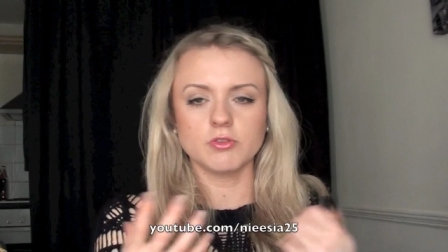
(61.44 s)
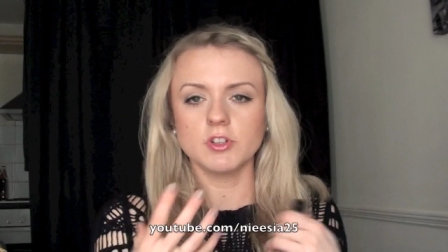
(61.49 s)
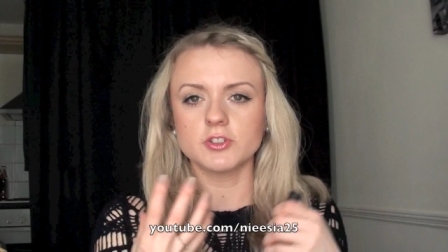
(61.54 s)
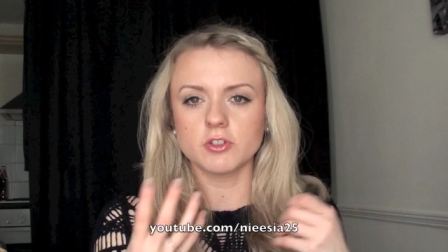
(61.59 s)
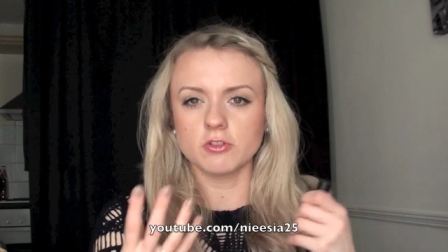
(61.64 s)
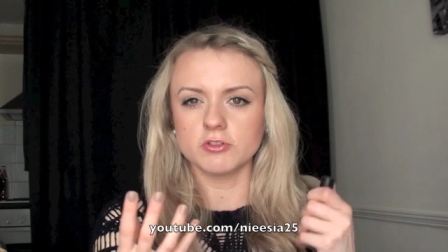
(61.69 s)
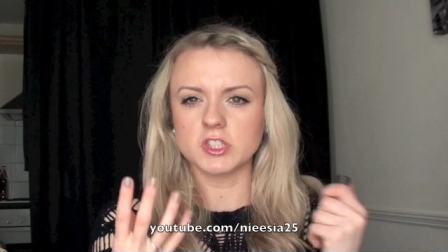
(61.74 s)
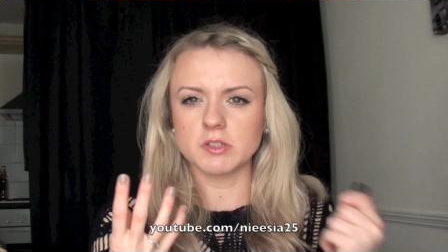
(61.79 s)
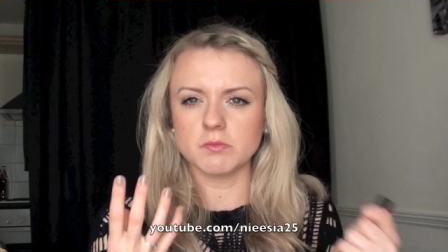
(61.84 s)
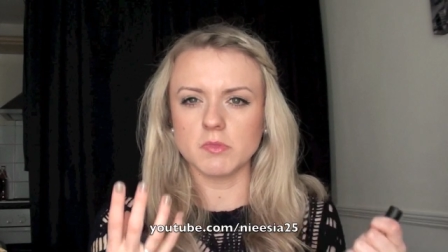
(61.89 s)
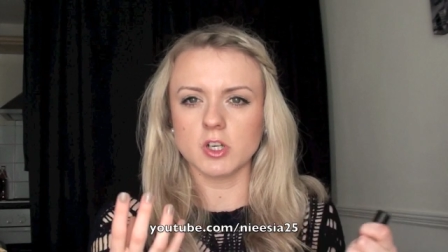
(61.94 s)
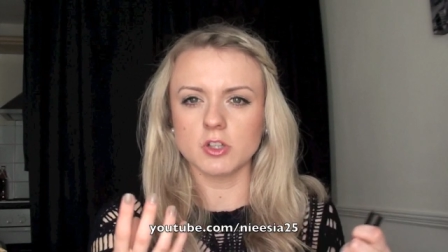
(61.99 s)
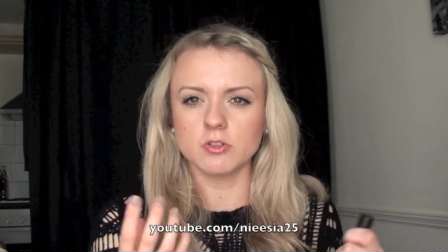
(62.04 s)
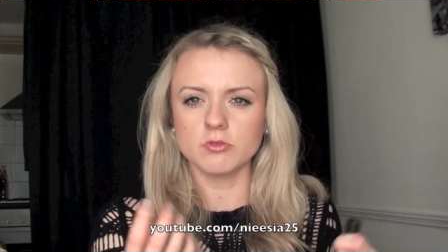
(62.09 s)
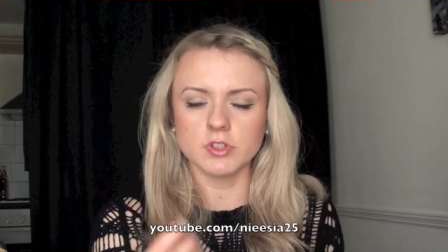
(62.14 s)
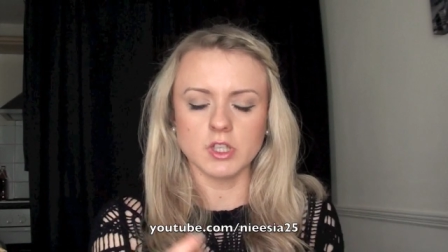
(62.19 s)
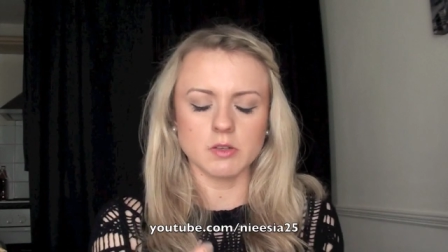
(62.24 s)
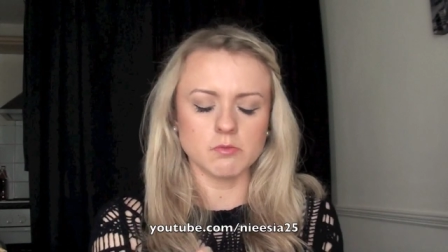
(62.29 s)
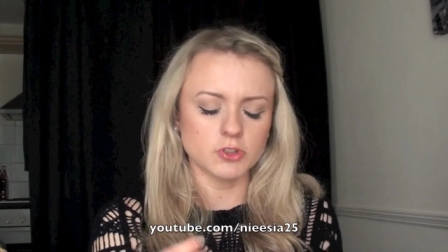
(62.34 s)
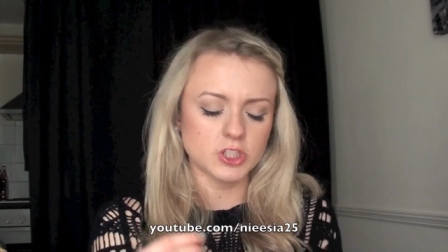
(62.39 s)
czuję, że on się
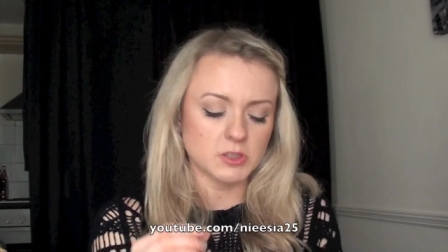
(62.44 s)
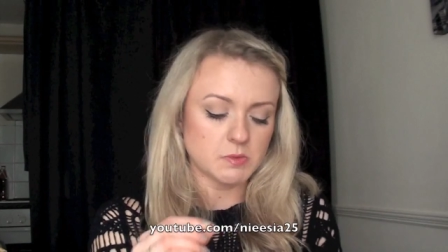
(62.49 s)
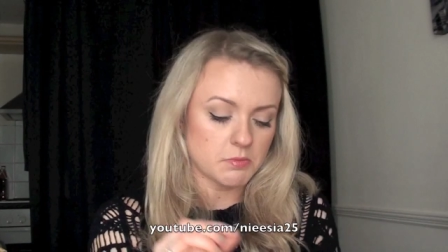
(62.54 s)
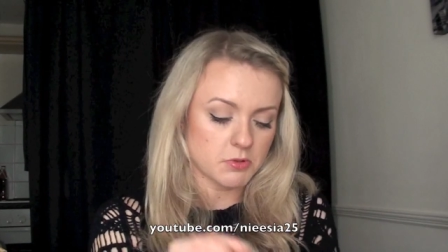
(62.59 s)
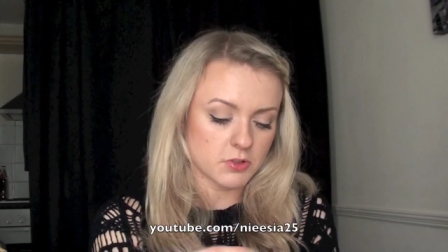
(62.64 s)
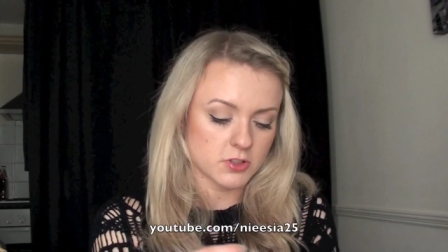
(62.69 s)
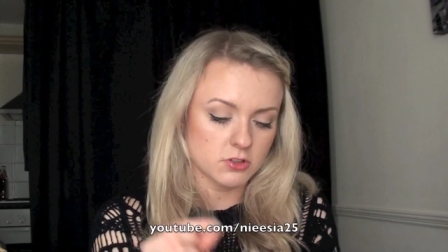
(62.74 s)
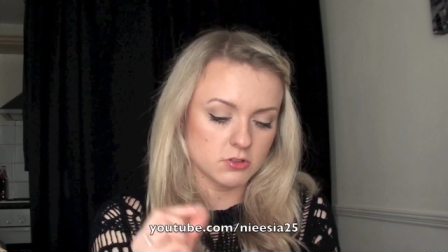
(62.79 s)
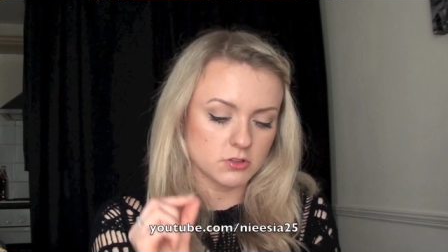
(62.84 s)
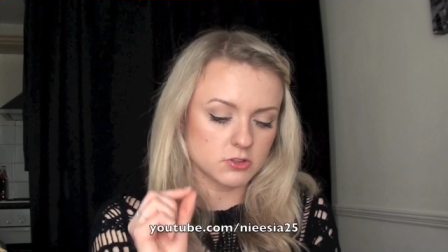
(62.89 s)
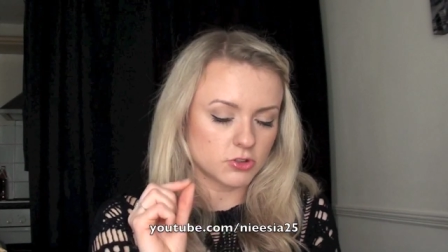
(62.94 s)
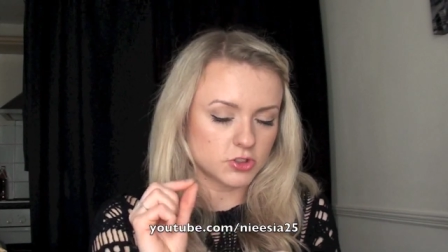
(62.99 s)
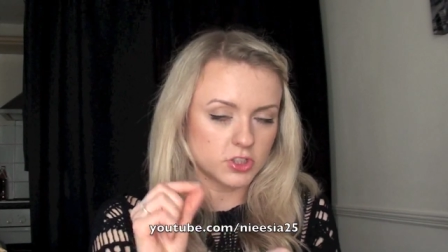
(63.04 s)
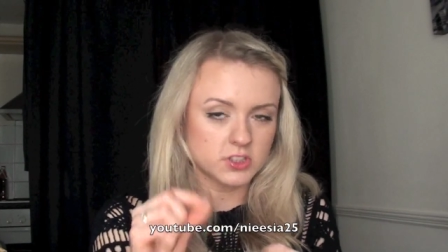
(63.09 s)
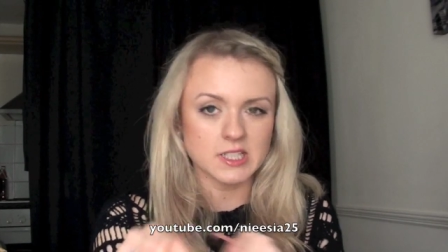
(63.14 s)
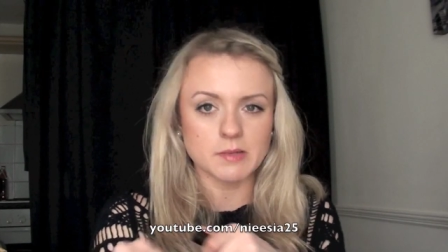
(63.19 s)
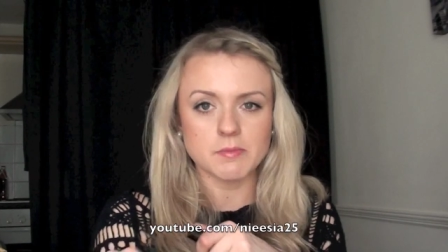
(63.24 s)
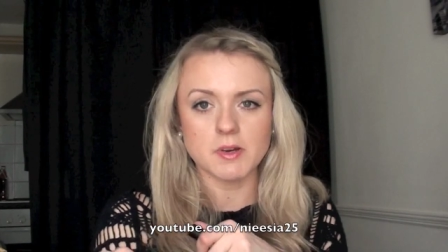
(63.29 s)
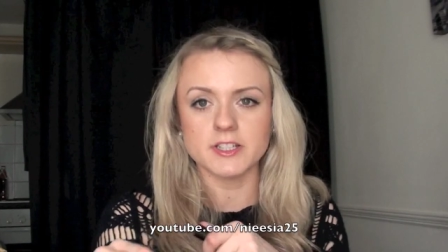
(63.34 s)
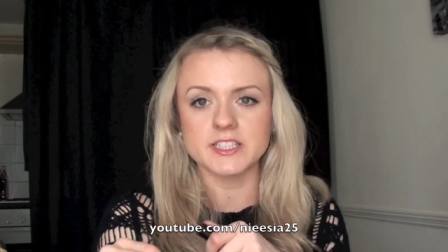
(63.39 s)
marnuje. Muszę po prostu
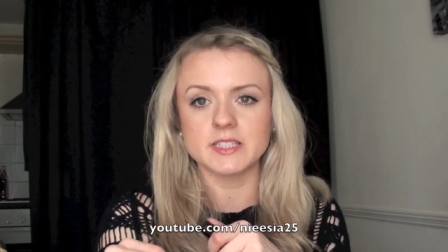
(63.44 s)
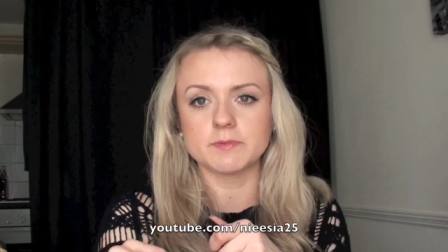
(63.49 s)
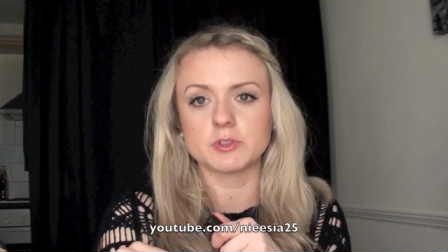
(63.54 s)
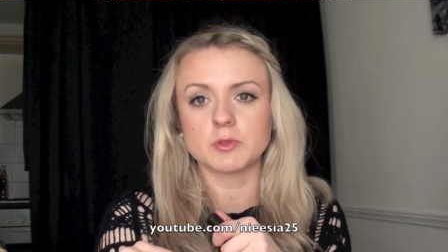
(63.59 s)
troszeczkę bardziej,